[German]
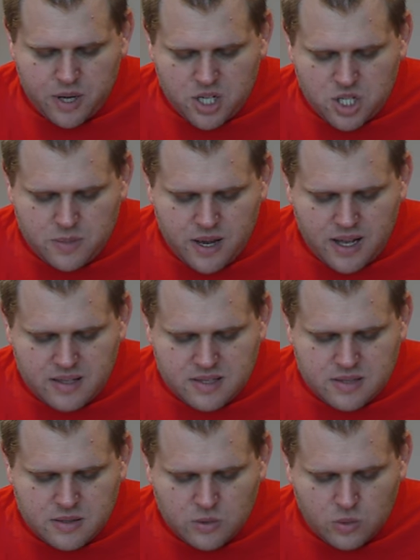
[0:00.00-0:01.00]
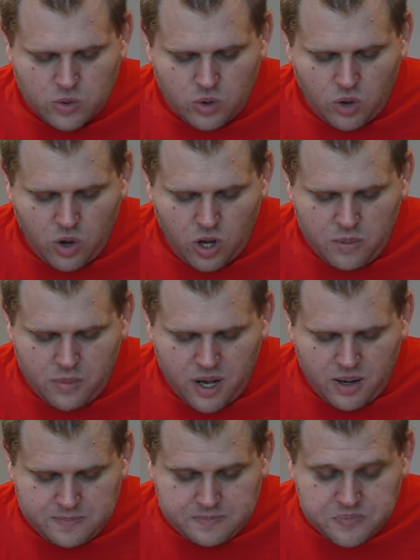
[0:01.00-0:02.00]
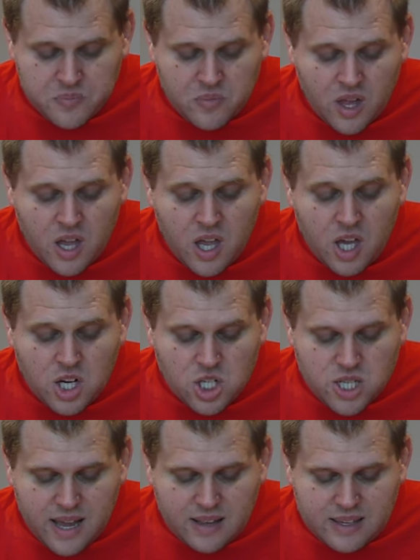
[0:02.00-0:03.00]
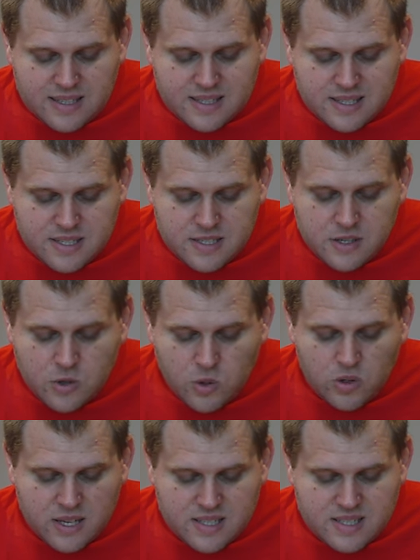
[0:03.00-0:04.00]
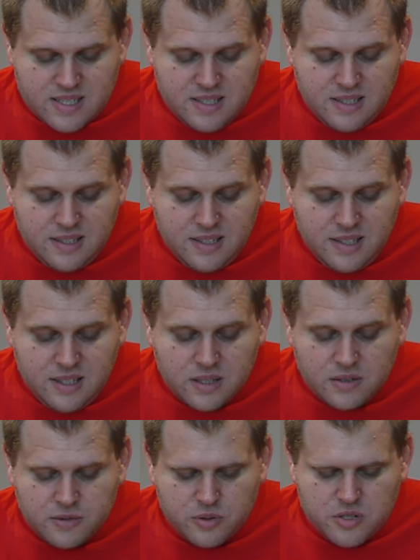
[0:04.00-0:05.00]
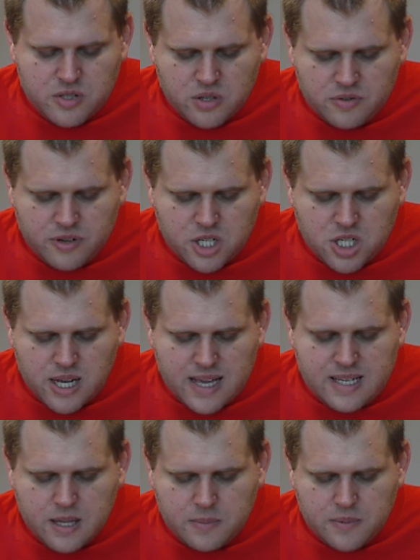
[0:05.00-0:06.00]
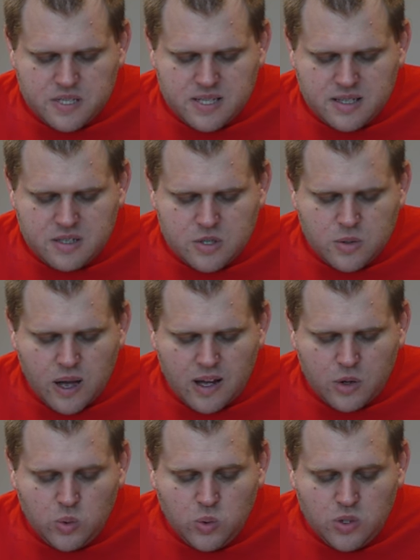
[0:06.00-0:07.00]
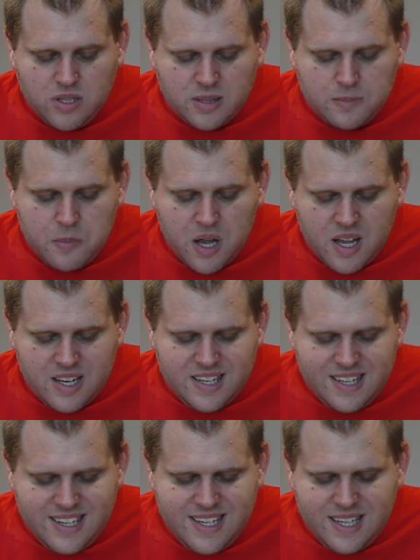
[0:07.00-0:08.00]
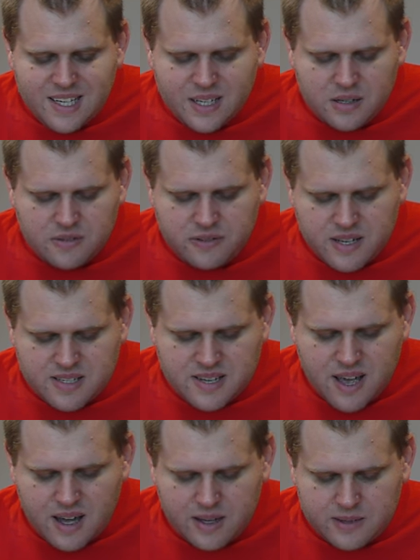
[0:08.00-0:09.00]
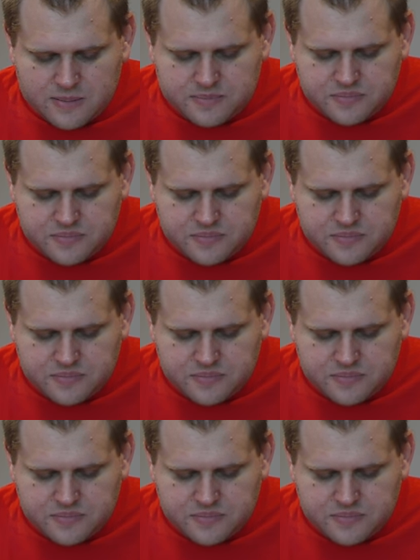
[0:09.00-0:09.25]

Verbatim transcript: bei Schmerzen und Rheuma steigt das Risiko, dass sich die Nierenfunktion verschlechtert bis hin zu akutem Nierenversagen.